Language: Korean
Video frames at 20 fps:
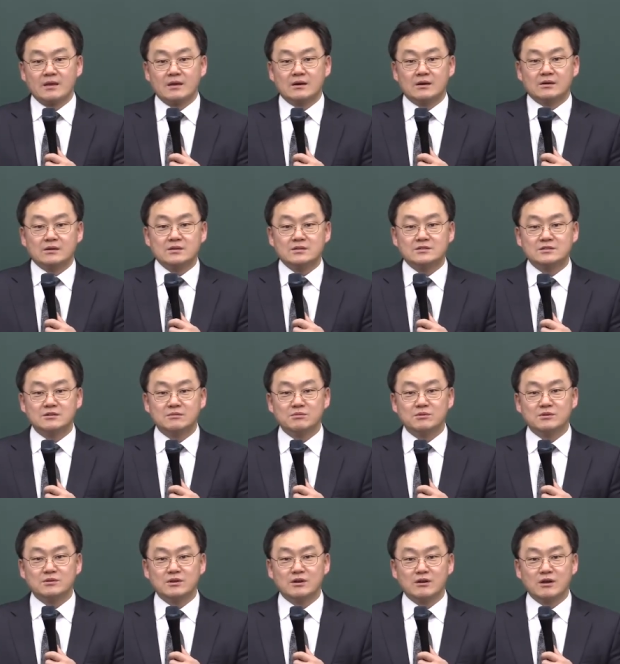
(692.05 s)
어렸을
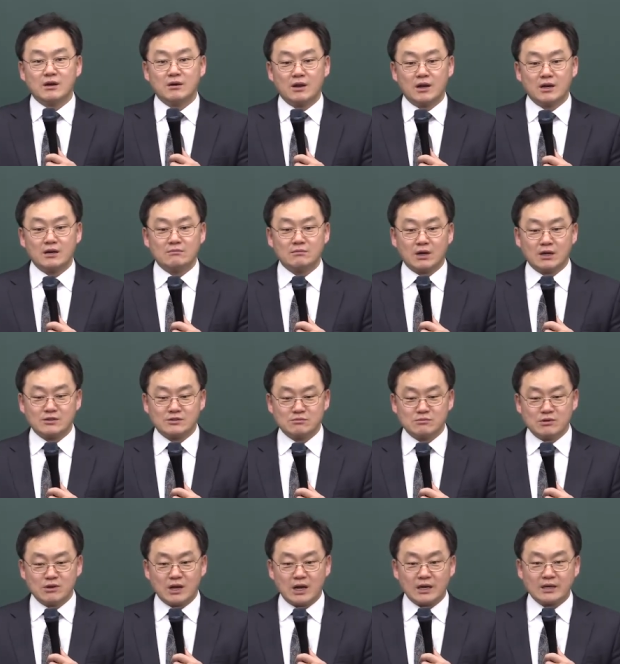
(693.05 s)
때부터 하나님
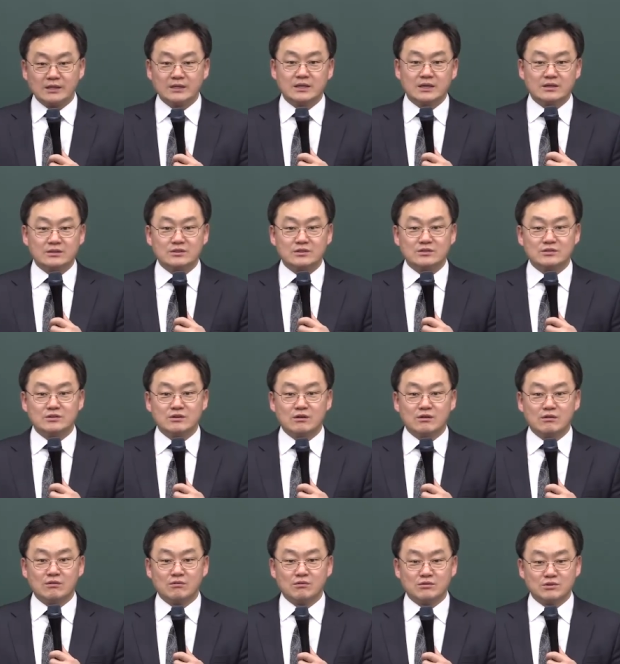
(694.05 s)
말씀으로
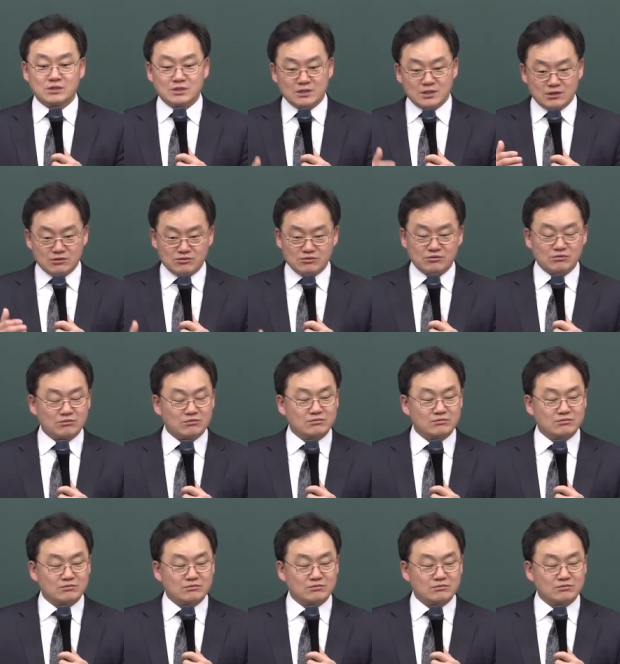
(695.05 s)
각인되어져서 오직 예수